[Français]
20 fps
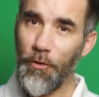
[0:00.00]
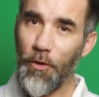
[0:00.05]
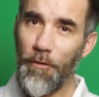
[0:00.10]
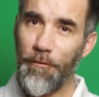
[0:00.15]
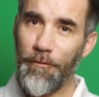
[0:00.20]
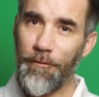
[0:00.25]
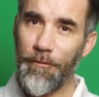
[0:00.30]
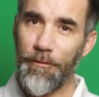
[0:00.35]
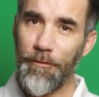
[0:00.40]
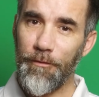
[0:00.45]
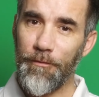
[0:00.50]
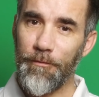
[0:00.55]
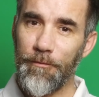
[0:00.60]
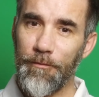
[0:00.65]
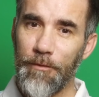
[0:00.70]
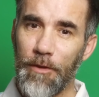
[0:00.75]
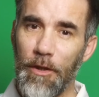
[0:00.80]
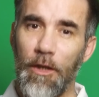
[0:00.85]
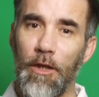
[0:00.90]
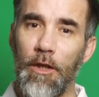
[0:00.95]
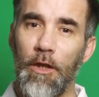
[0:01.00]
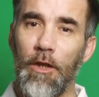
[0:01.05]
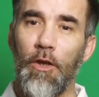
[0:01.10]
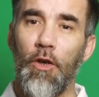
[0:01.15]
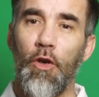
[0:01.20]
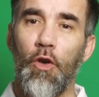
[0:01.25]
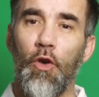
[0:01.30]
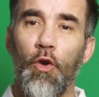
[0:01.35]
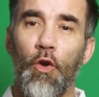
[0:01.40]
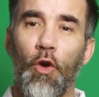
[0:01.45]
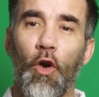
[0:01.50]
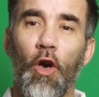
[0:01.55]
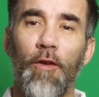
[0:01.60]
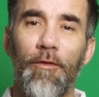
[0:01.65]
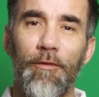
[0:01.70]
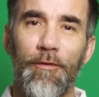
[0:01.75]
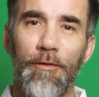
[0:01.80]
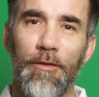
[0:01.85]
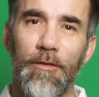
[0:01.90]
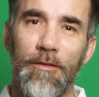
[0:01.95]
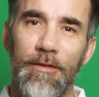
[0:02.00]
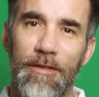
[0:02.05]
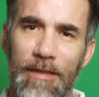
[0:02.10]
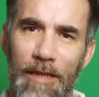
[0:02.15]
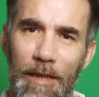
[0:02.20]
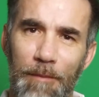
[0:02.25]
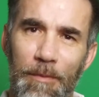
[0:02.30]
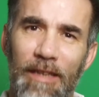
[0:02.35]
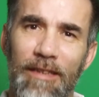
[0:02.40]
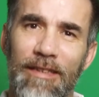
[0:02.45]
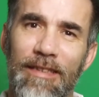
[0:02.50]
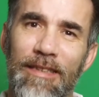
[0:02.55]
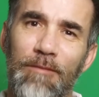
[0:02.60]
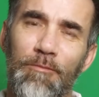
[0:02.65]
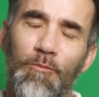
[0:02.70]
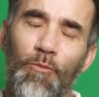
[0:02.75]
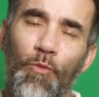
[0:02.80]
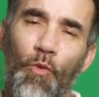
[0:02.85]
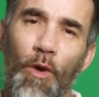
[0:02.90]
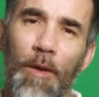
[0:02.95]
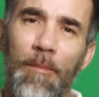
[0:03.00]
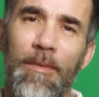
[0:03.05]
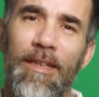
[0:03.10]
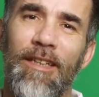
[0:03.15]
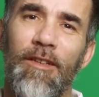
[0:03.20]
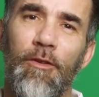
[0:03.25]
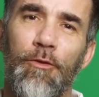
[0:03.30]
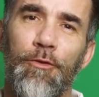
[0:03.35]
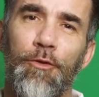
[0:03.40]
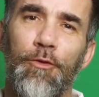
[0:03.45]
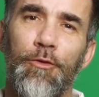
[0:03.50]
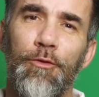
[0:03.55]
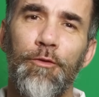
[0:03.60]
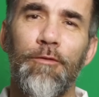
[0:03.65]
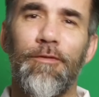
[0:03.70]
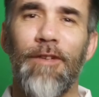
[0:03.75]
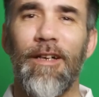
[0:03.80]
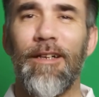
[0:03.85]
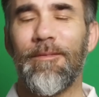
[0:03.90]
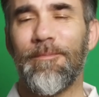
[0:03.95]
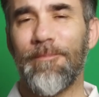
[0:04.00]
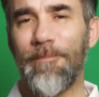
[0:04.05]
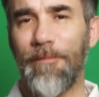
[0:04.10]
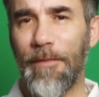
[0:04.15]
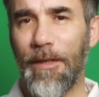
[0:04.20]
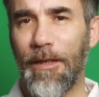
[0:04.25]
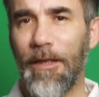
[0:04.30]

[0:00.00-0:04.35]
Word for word: du rough. Le rough, c'est la partie moins bien entretenue, enfin